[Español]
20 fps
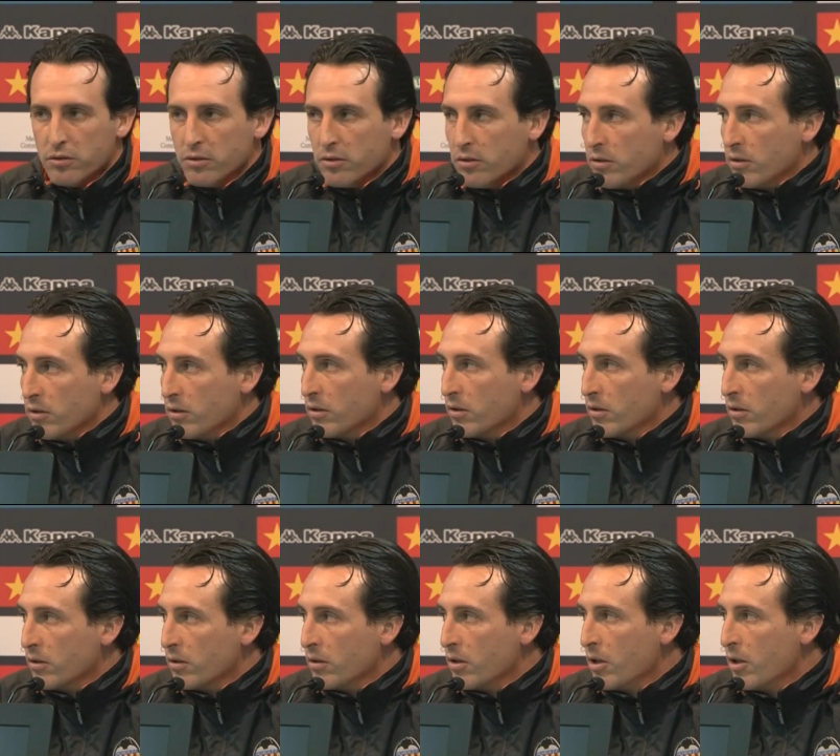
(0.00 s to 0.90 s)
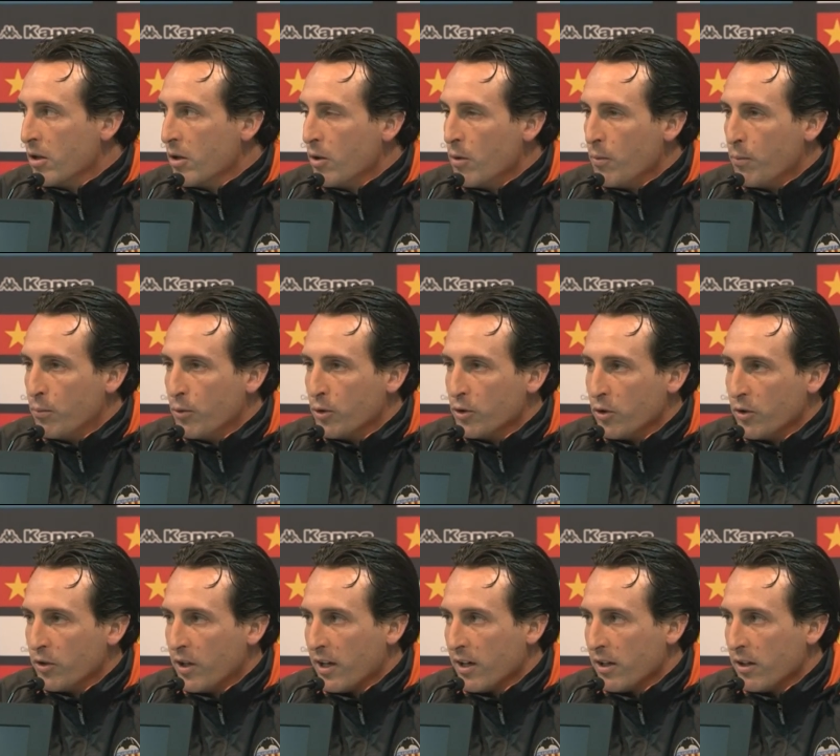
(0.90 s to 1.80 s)
eh,
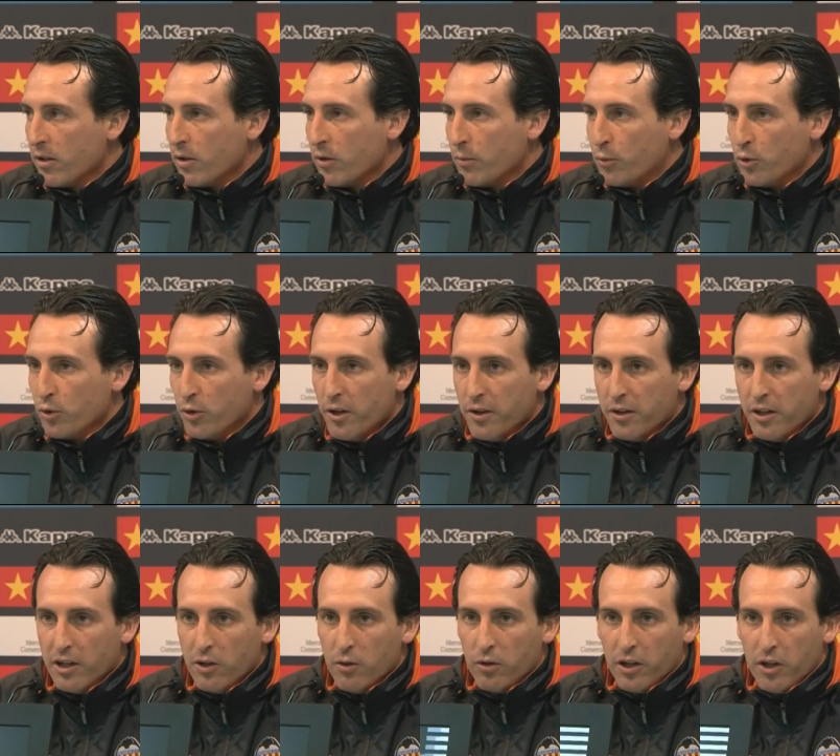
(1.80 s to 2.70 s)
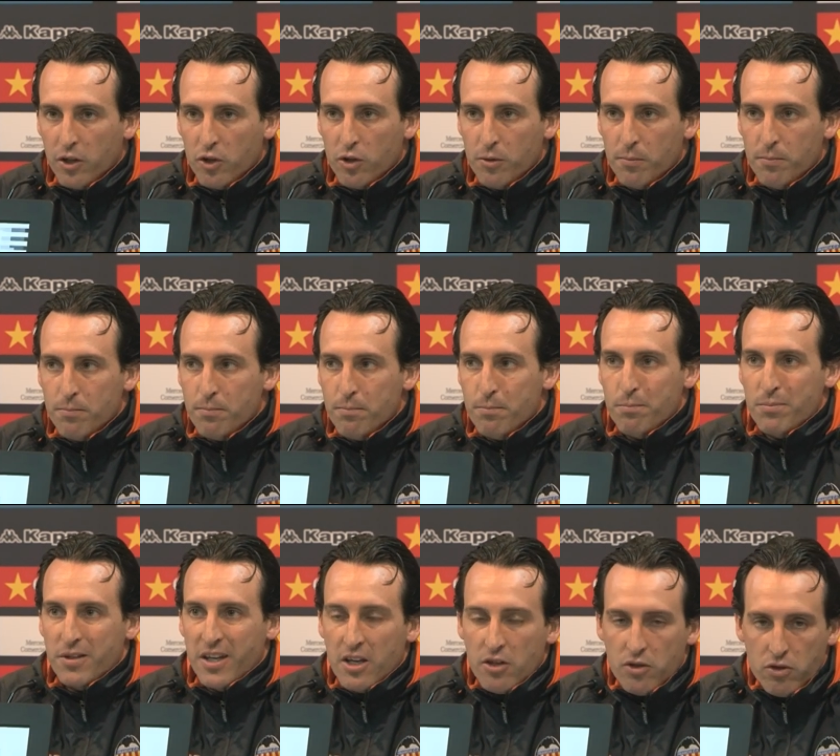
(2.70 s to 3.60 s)
puedo dar, puedo decir lo que yo
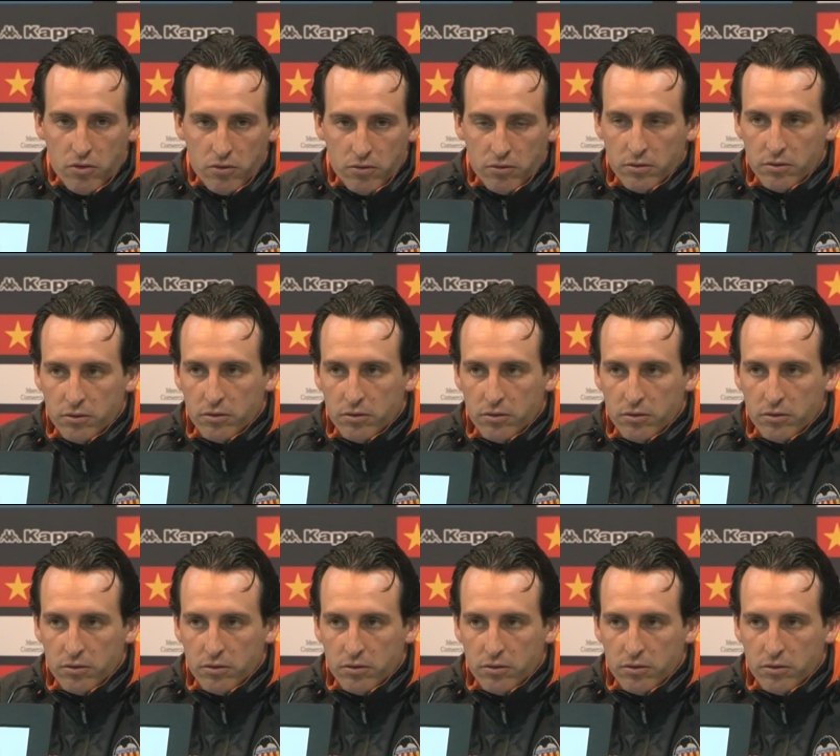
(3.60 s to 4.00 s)
pienso.